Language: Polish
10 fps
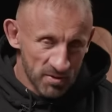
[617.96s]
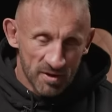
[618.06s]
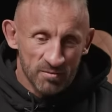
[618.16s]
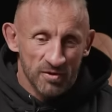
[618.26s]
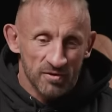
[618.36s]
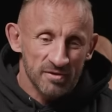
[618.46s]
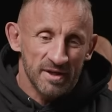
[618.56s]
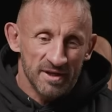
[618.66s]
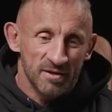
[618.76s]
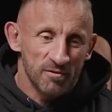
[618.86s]
potem do, do,
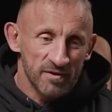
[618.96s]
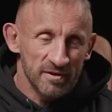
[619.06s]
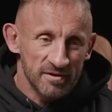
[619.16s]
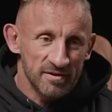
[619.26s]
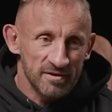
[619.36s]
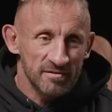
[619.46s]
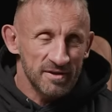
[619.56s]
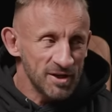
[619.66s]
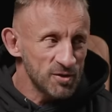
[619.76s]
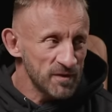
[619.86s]
takich, mówię, tych
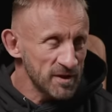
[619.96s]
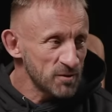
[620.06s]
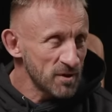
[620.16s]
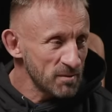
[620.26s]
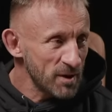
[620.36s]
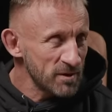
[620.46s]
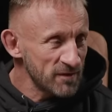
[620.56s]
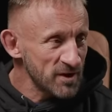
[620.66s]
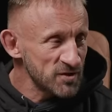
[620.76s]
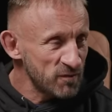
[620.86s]
treningów takich, które miały
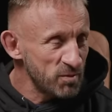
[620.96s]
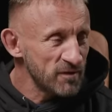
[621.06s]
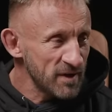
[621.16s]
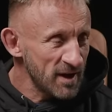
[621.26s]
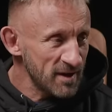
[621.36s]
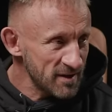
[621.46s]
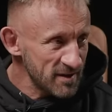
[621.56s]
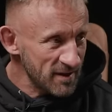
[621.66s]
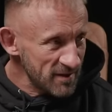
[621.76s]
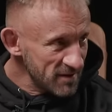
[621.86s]
największy wpływ na, na,
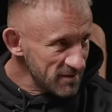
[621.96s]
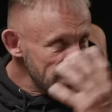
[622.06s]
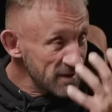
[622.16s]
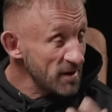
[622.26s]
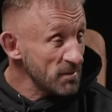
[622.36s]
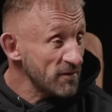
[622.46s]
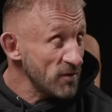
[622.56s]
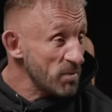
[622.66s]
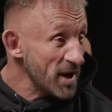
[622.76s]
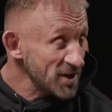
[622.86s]
na, na, mhm. nie wiem, na
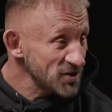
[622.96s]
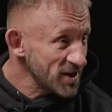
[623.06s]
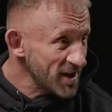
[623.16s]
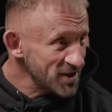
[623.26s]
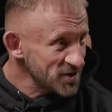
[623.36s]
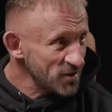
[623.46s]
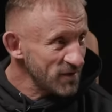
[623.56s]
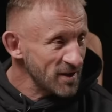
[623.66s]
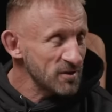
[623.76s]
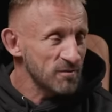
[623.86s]
wyobraźnię i chęć
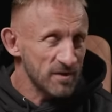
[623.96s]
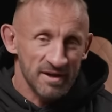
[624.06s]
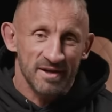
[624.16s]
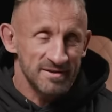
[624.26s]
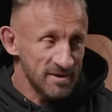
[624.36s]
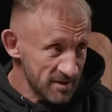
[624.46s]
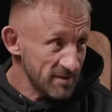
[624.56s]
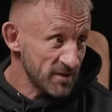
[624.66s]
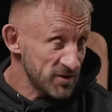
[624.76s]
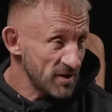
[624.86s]
trenowania, to mówię tak, jak, tak,
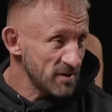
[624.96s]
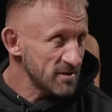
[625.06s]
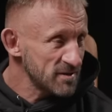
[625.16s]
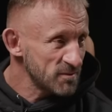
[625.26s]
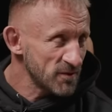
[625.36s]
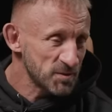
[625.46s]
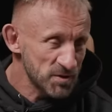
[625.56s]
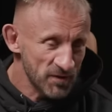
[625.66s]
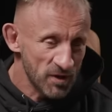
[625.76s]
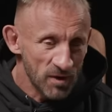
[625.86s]
tak właśnie jak y, mówiłeś
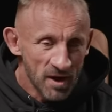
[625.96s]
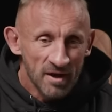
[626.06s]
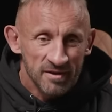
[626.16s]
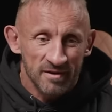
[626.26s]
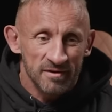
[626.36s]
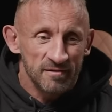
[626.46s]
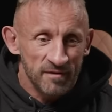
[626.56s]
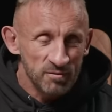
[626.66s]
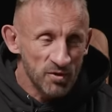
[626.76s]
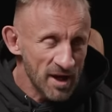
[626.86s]
przed chwilą, ten
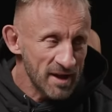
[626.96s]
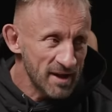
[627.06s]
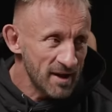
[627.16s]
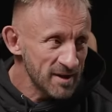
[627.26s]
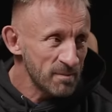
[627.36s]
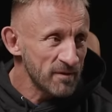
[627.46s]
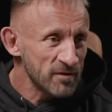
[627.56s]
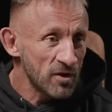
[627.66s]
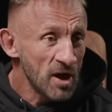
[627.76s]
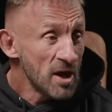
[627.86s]
film Doriana na
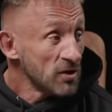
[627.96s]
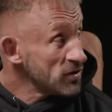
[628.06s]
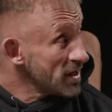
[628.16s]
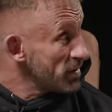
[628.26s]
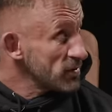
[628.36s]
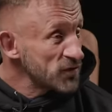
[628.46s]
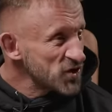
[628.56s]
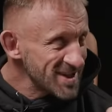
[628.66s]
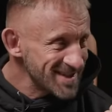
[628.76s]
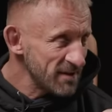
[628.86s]
pewno, mhm. no i na pewno
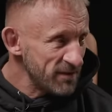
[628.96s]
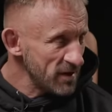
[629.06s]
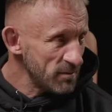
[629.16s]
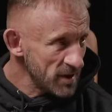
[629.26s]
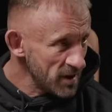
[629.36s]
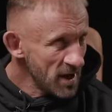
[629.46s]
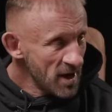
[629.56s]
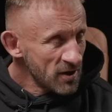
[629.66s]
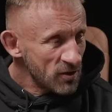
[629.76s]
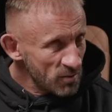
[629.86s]
wszystkie filmy
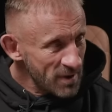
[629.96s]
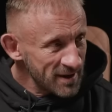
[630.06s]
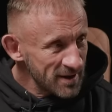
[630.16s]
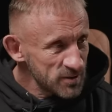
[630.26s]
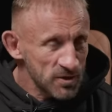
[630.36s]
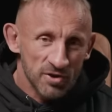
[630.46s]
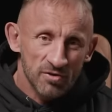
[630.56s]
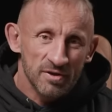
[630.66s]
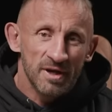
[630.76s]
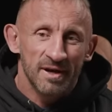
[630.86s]
Kolmana. Słuchajcie,
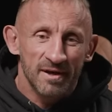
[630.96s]
on, e,